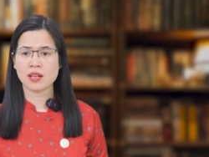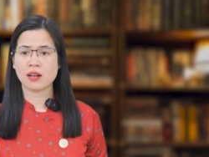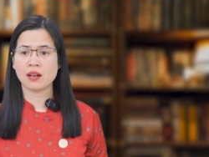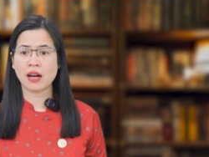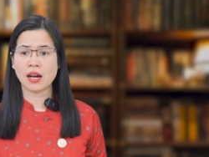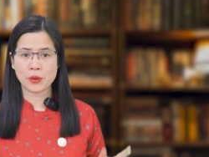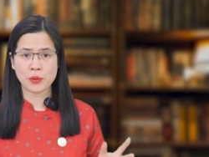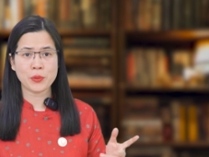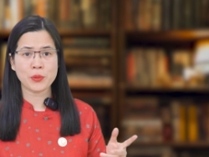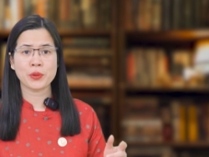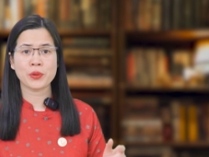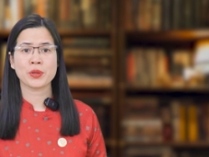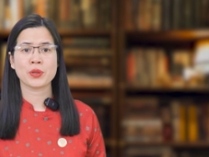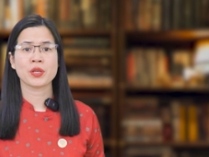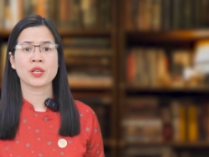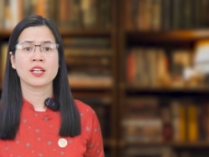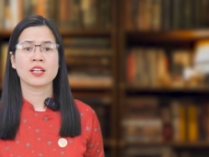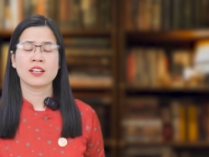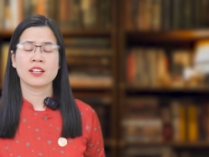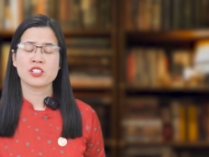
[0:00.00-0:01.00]
ở Hà Nội
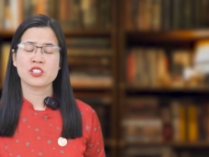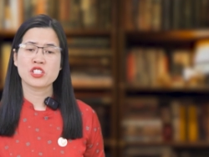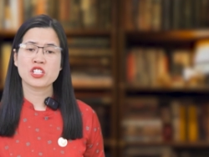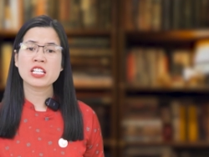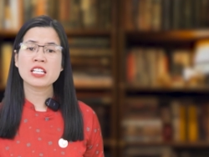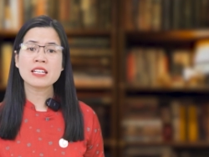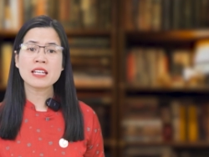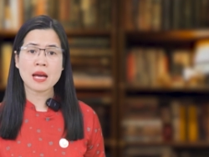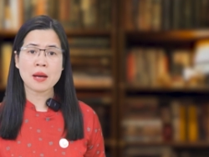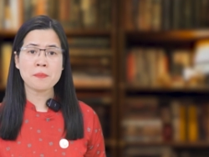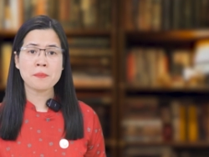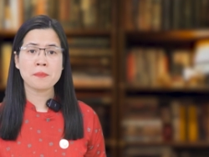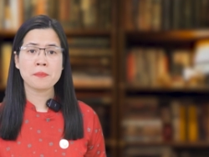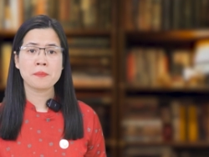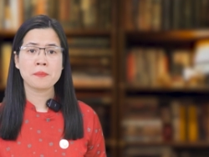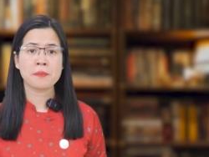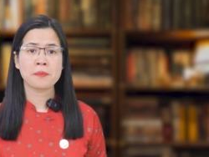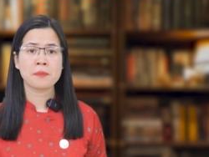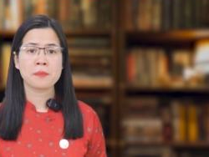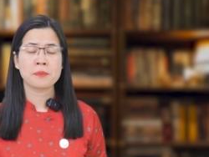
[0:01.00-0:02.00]
9 năm
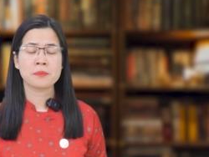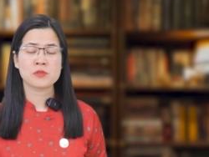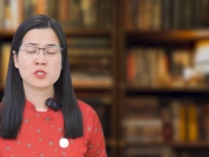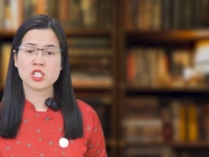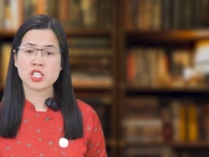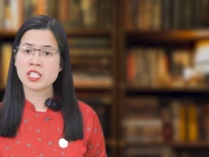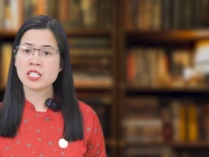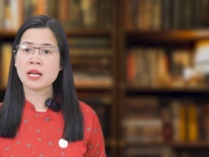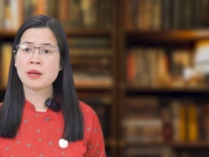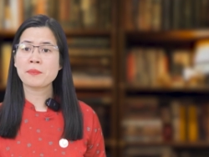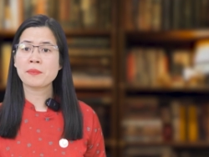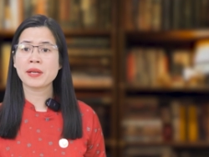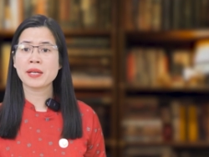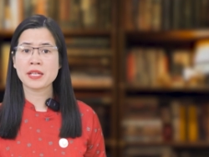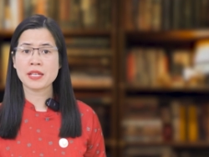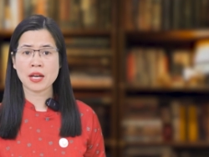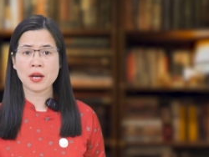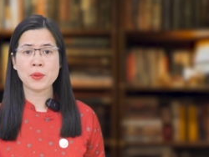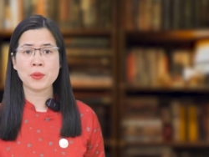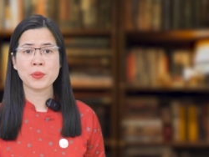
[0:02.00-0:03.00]
9 năm
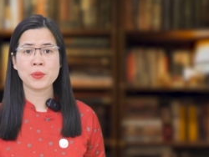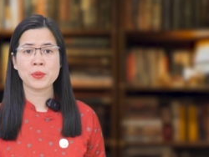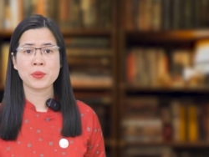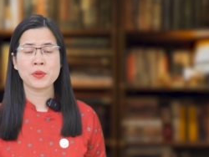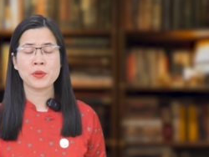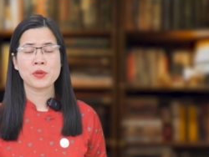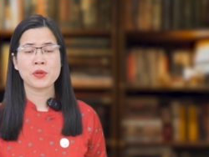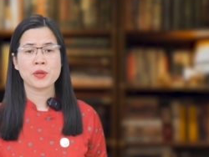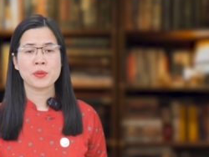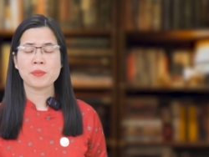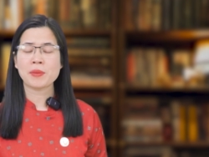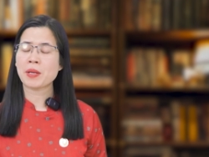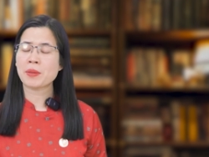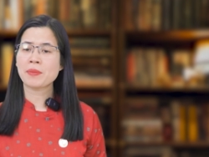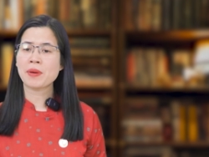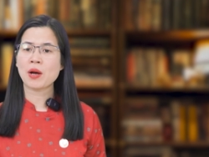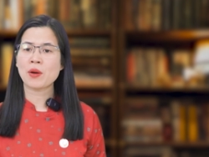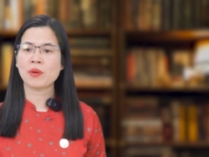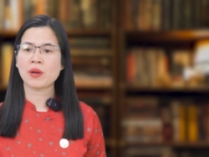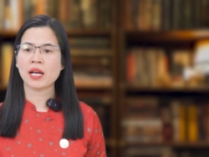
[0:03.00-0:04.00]
lấy nhau
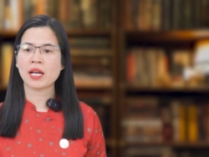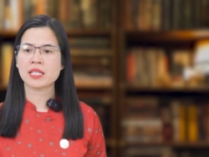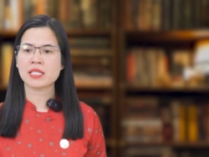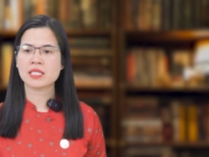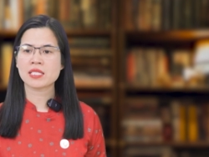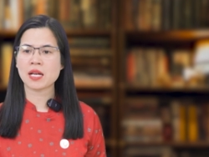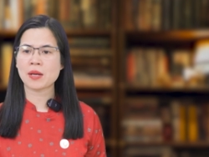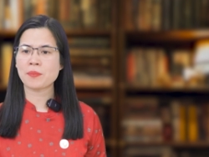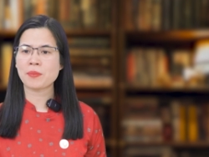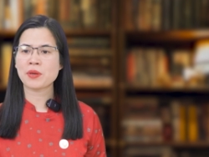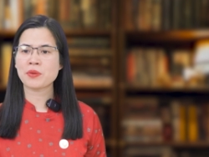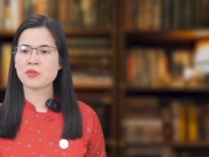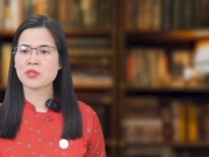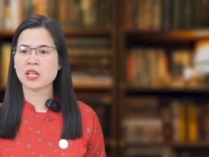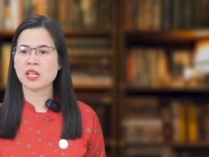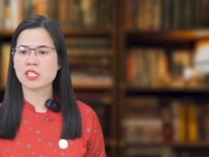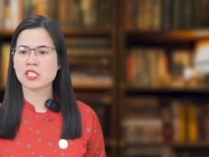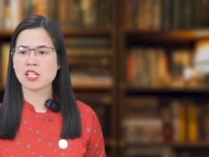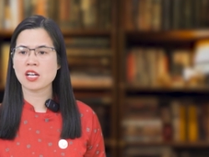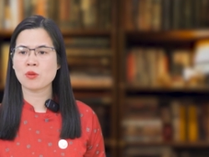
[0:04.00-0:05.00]
bạn bảo là chẳng bao
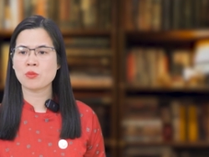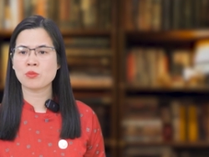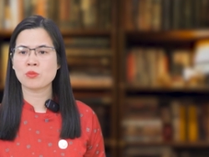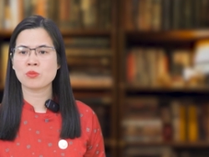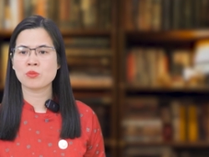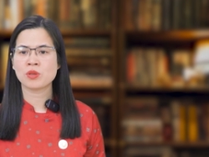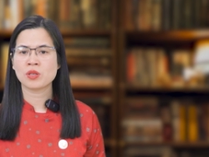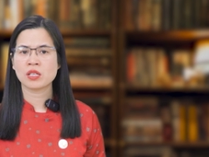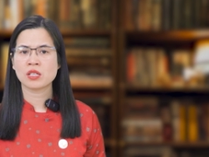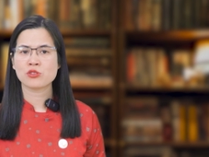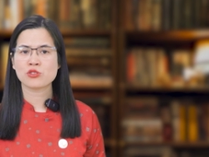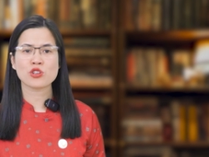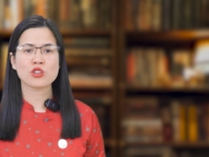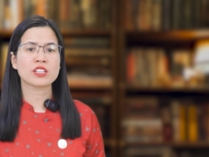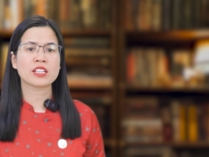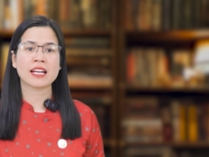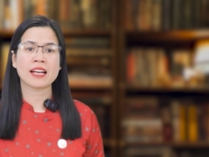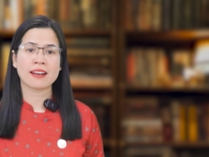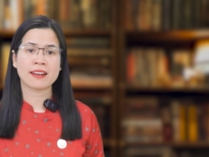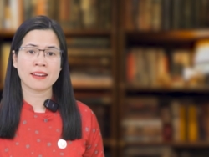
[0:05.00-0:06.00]
giờ chồng cho
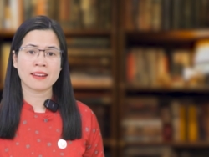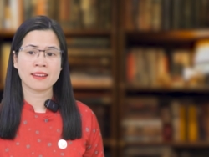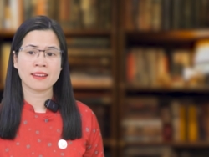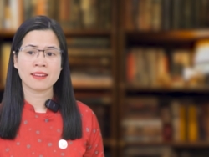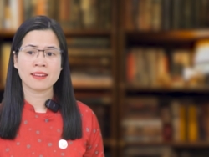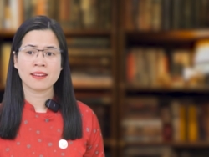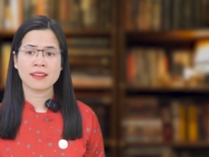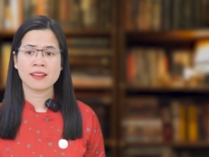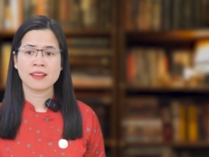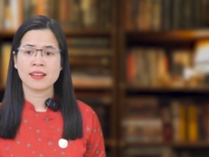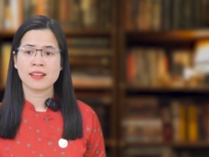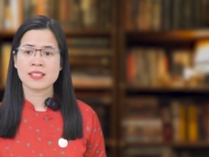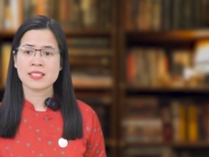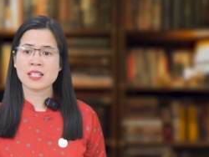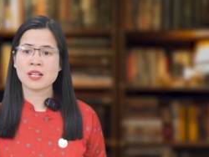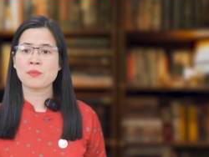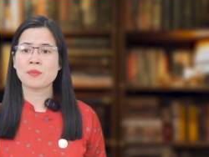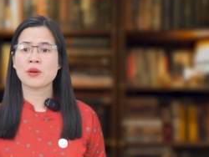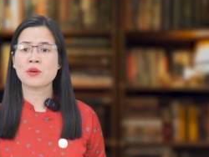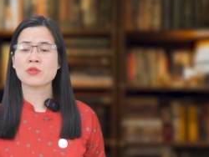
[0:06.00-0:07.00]
tiền
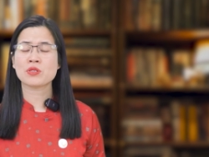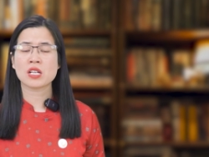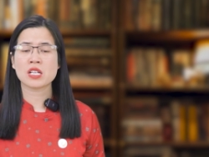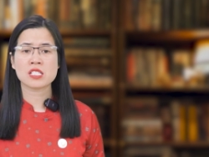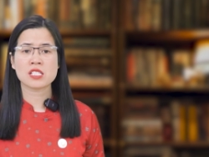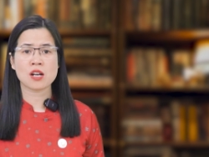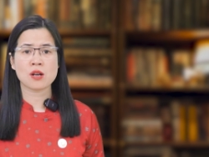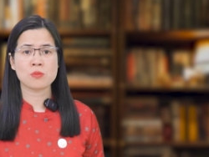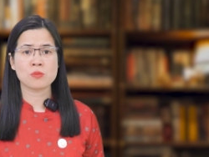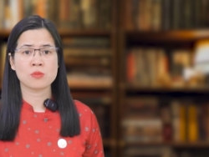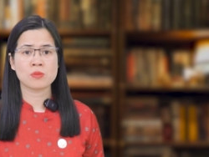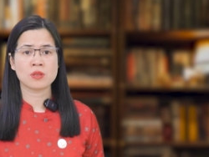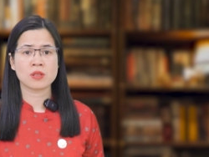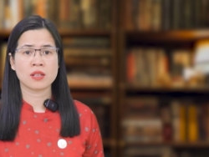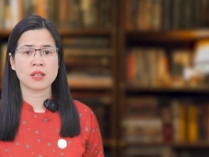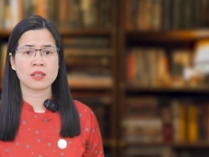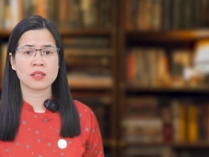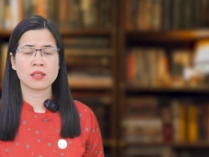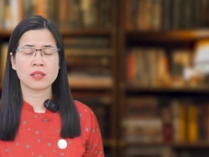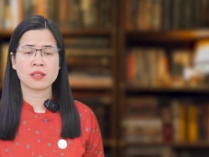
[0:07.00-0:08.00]
chẳng bao giờ
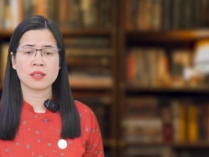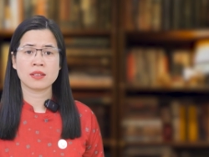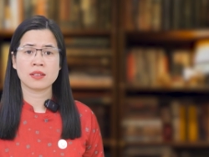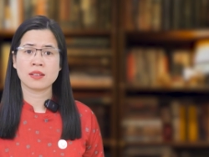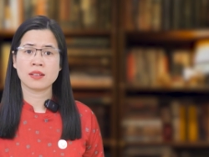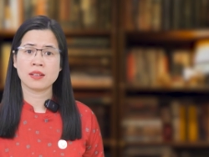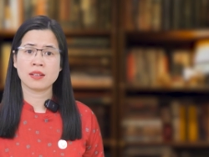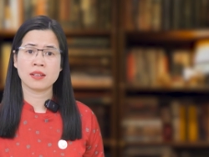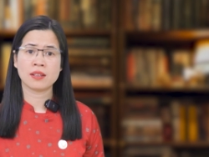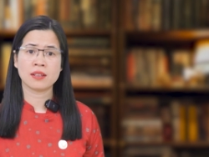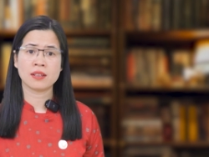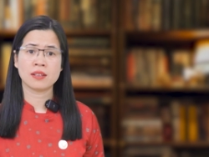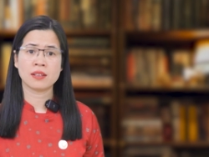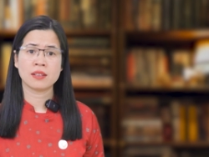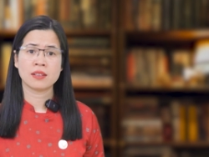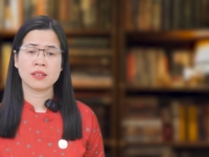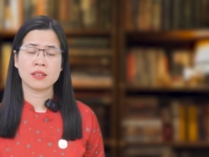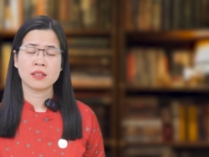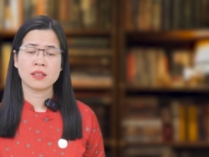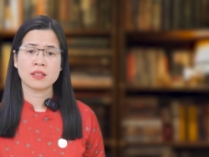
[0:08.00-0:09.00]
chồng uh,
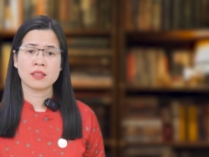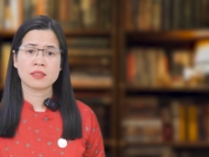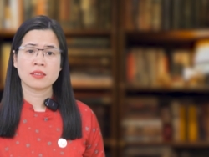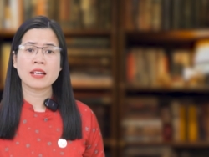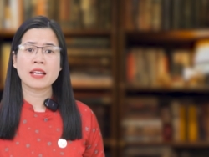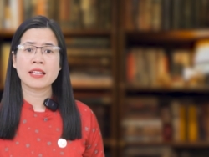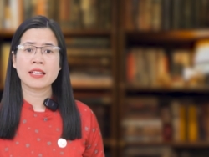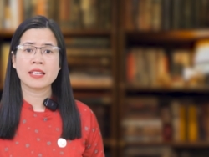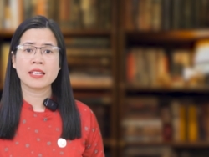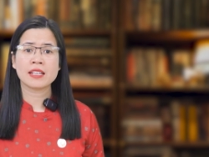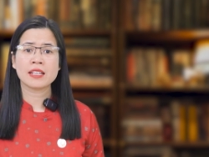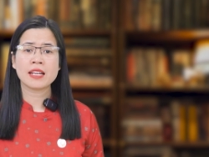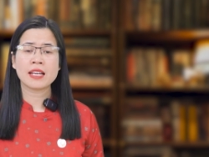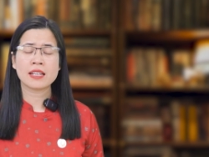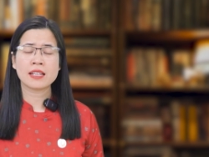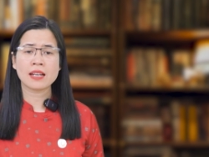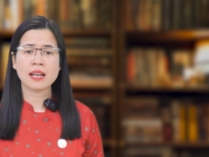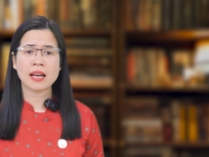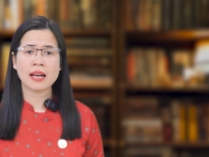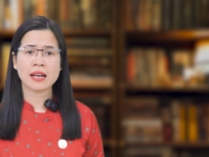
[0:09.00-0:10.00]
để ý
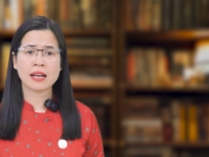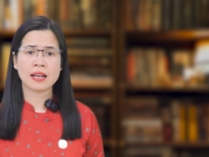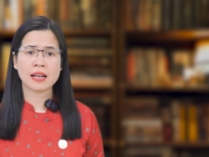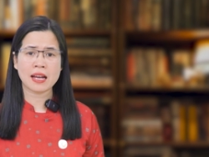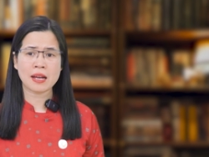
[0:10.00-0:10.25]
đến là